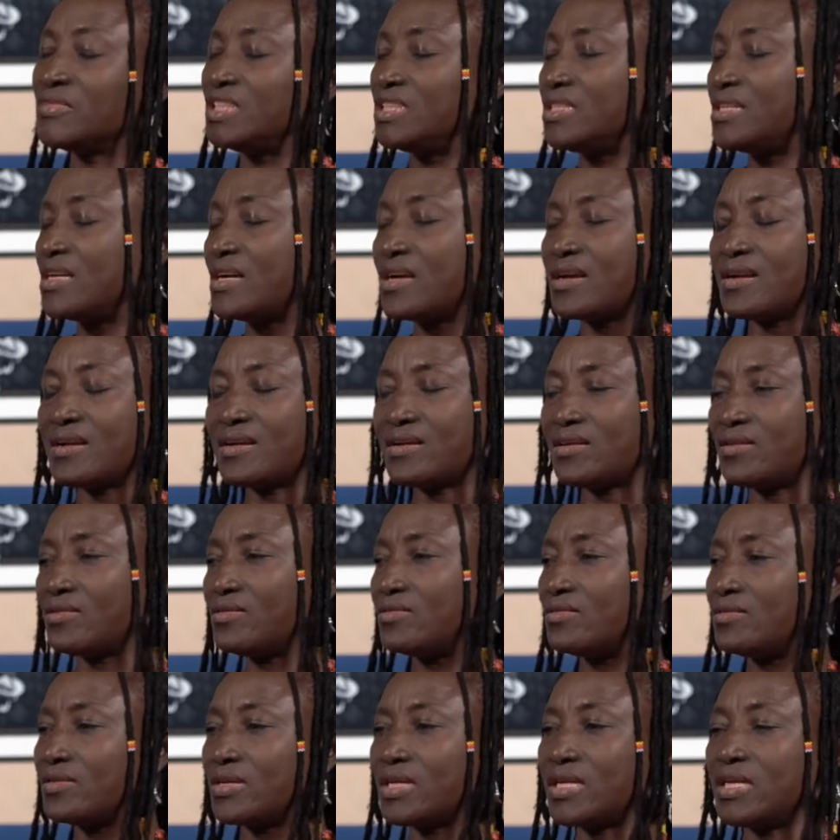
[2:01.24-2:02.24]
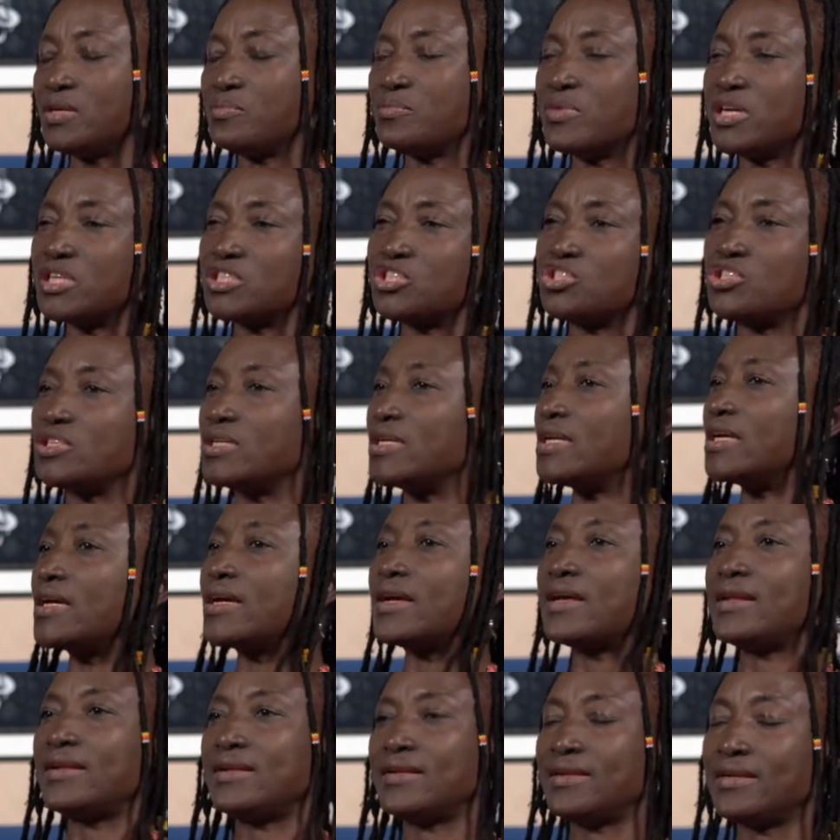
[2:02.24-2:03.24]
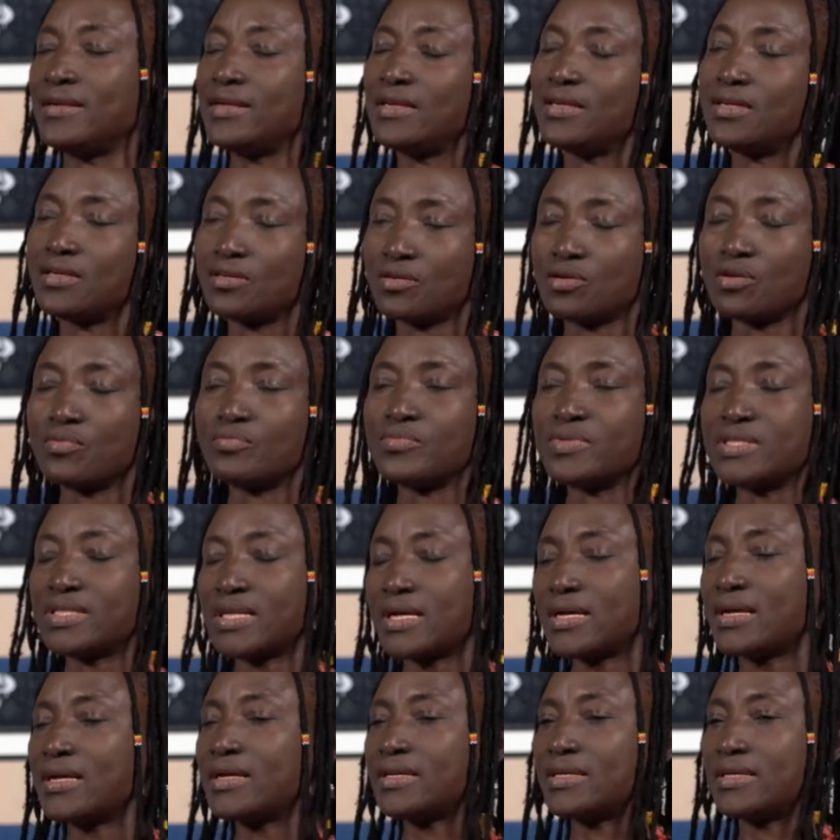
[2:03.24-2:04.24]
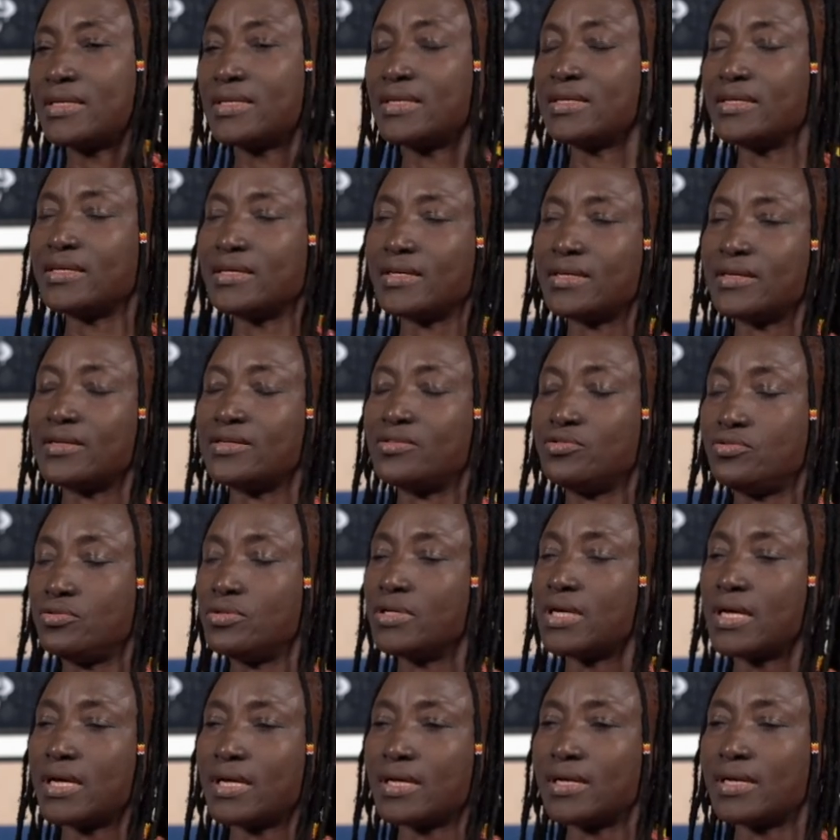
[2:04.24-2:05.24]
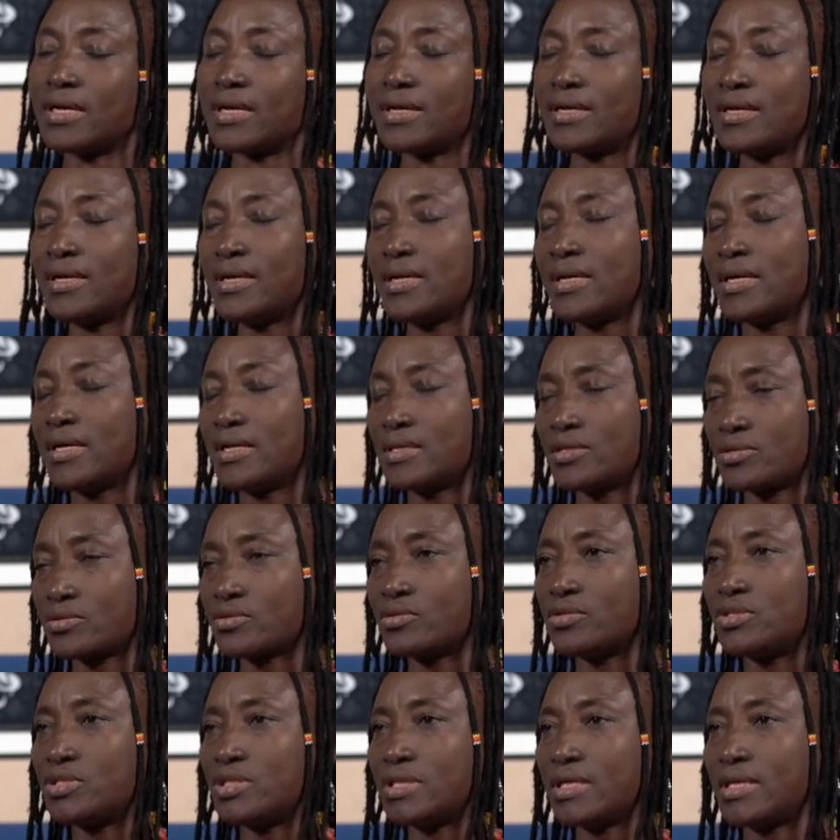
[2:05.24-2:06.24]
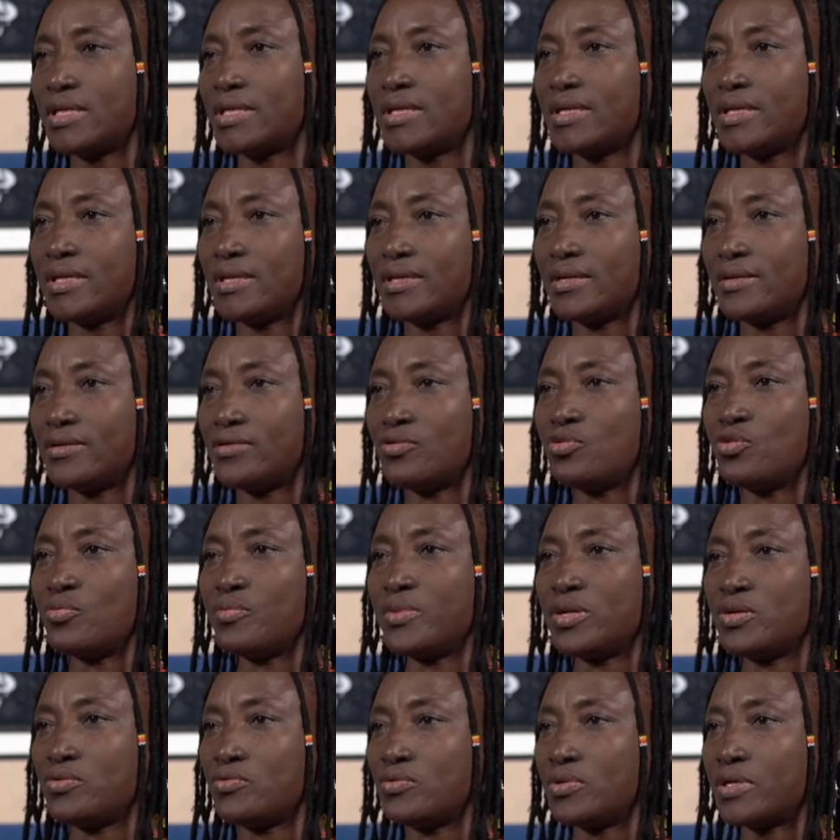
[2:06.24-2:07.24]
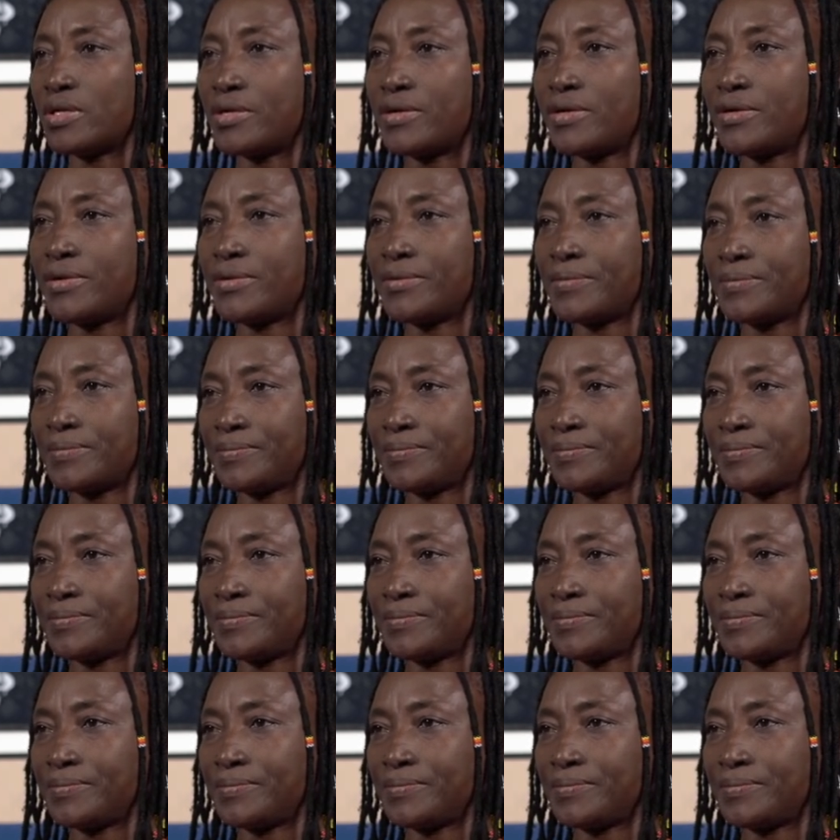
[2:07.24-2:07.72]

il y a un, climat général comme ça qui est dû à, la, à ce que j'ai nommé tout à l'heure.